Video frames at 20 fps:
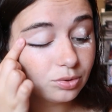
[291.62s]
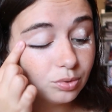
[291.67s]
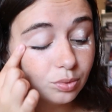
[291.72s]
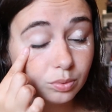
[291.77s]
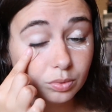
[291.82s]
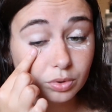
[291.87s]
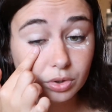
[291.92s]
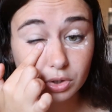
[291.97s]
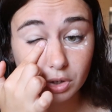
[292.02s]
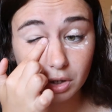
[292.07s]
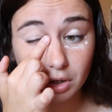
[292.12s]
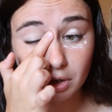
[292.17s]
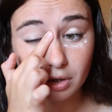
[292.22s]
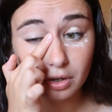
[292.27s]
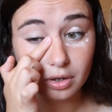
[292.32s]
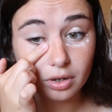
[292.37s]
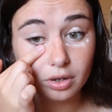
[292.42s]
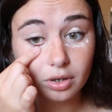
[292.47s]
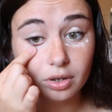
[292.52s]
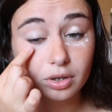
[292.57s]
Donc,
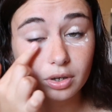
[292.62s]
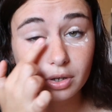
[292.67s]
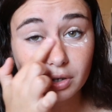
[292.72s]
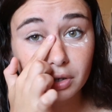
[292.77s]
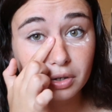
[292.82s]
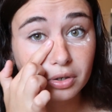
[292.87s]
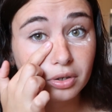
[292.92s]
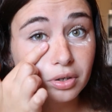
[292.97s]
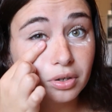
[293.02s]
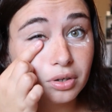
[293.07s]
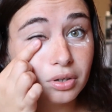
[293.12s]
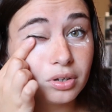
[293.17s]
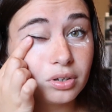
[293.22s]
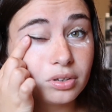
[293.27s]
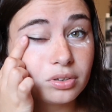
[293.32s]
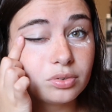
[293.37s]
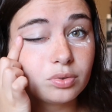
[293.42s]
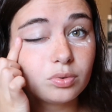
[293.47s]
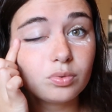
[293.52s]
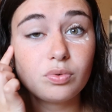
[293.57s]
euh,
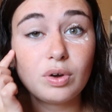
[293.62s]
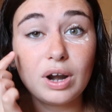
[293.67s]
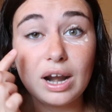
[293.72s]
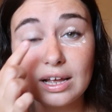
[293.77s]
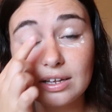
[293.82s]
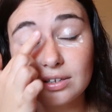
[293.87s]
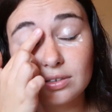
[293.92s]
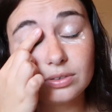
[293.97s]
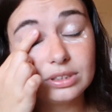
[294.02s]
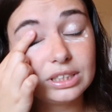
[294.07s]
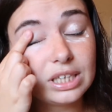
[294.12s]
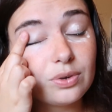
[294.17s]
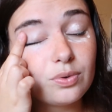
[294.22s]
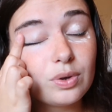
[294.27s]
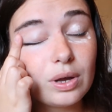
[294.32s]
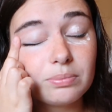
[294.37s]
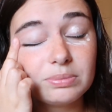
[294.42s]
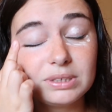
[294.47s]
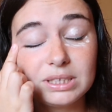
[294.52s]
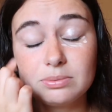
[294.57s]
donc voilà, il y
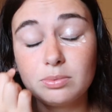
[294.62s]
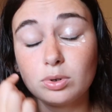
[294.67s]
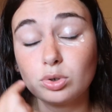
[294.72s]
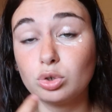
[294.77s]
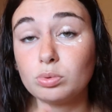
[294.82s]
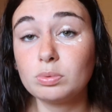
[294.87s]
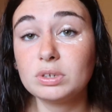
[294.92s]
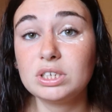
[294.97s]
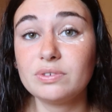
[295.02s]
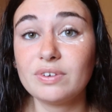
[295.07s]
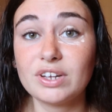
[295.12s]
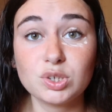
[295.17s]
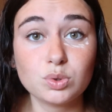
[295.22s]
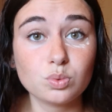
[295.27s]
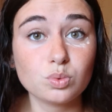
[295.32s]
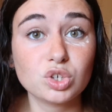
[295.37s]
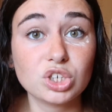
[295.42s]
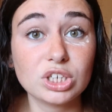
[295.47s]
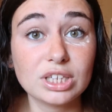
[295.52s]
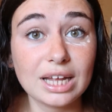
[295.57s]
a eu un petit manque de
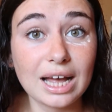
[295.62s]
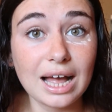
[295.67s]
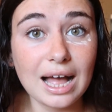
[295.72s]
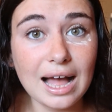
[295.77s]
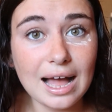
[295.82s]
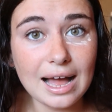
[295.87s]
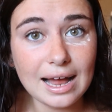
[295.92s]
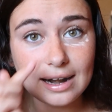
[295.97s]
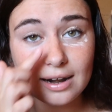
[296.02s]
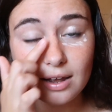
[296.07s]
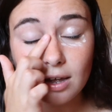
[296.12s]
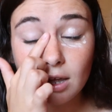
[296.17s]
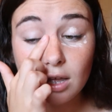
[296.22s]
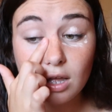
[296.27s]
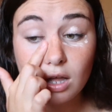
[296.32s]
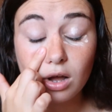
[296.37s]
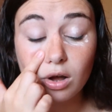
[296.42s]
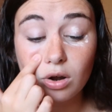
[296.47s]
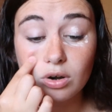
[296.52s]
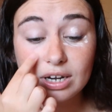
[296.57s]
motivation générale.
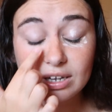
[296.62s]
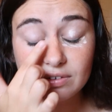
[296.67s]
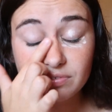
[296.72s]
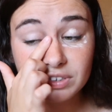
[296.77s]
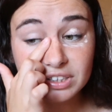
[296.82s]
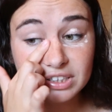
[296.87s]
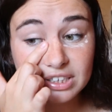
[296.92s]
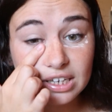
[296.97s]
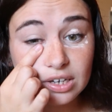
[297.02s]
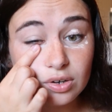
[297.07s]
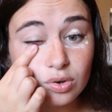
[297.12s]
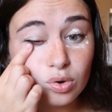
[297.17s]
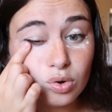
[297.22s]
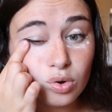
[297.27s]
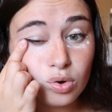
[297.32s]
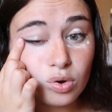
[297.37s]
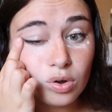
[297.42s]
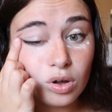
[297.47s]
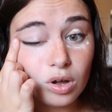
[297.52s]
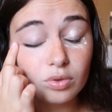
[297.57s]
Euh, les
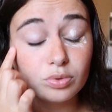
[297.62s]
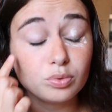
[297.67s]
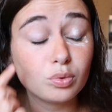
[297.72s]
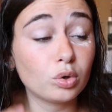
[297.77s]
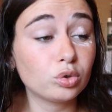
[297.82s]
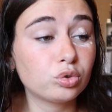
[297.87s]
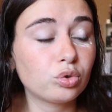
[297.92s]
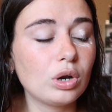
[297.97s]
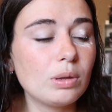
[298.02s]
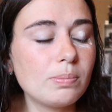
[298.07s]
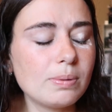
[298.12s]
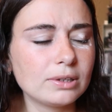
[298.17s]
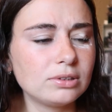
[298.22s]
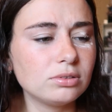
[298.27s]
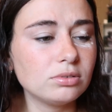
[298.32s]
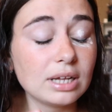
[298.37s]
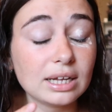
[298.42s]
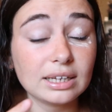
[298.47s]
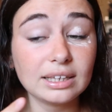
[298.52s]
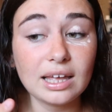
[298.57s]
vidéos, euh, donc entre les
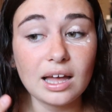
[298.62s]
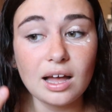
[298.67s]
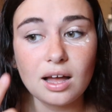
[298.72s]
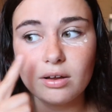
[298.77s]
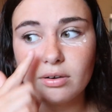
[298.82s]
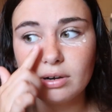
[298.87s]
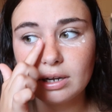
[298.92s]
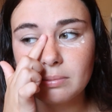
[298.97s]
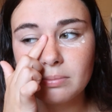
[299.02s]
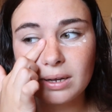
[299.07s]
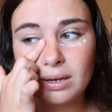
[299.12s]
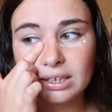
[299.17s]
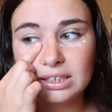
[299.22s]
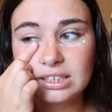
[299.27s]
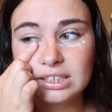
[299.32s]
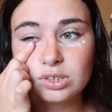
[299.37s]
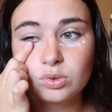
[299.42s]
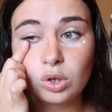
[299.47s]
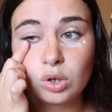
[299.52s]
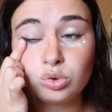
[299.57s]
partenariats, les
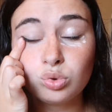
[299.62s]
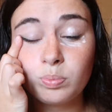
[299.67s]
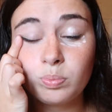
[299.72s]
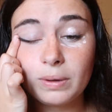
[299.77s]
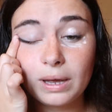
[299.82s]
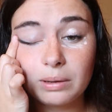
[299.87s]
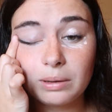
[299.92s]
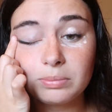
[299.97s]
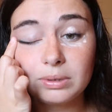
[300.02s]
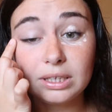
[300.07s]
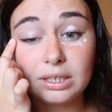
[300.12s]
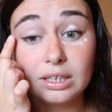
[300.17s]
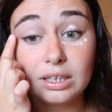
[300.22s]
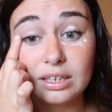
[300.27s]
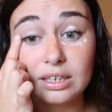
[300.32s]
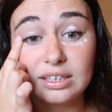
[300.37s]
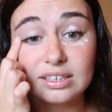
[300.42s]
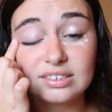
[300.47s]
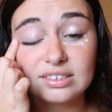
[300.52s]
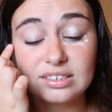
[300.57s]
marques qui se croient tout
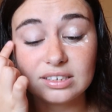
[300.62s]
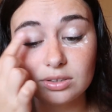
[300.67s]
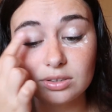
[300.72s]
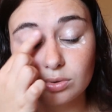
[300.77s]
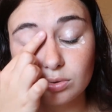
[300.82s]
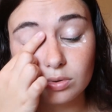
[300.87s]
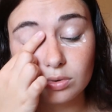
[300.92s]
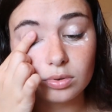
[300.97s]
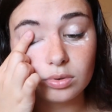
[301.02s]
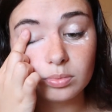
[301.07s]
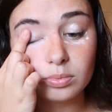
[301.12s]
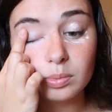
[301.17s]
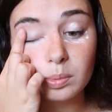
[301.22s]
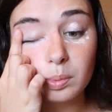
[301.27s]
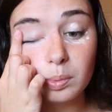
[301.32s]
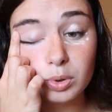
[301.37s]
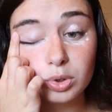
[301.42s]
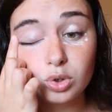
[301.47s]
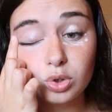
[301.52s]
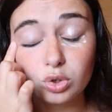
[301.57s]
permis et qui essaient de
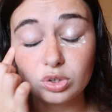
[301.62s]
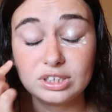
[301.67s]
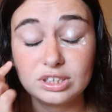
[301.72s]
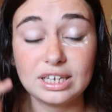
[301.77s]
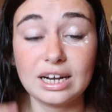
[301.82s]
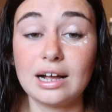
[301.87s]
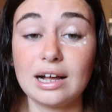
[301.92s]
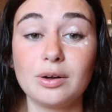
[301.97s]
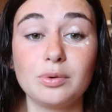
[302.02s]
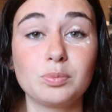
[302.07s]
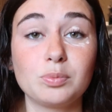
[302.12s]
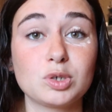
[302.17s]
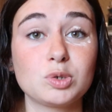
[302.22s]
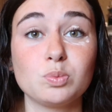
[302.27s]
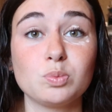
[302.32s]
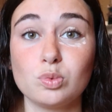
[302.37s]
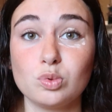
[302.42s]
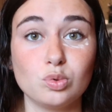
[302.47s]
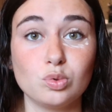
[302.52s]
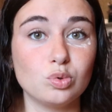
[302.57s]
me boycotter là, moi
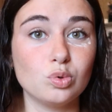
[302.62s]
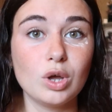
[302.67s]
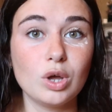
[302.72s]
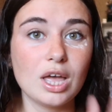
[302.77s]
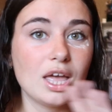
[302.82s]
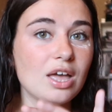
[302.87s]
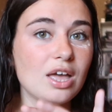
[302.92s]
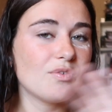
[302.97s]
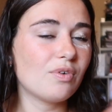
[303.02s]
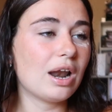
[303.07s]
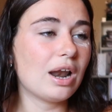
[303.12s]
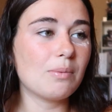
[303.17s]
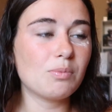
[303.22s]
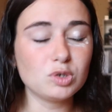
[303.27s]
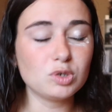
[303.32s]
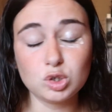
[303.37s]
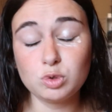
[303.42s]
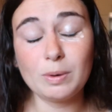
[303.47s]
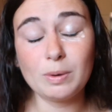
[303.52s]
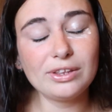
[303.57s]
je me... Voilà,
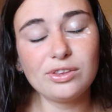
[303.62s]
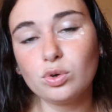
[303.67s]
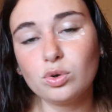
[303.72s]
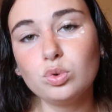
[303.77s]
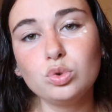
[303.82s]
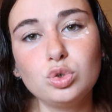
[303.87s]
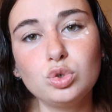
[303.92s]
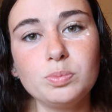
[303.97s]
moi je suis pas dans le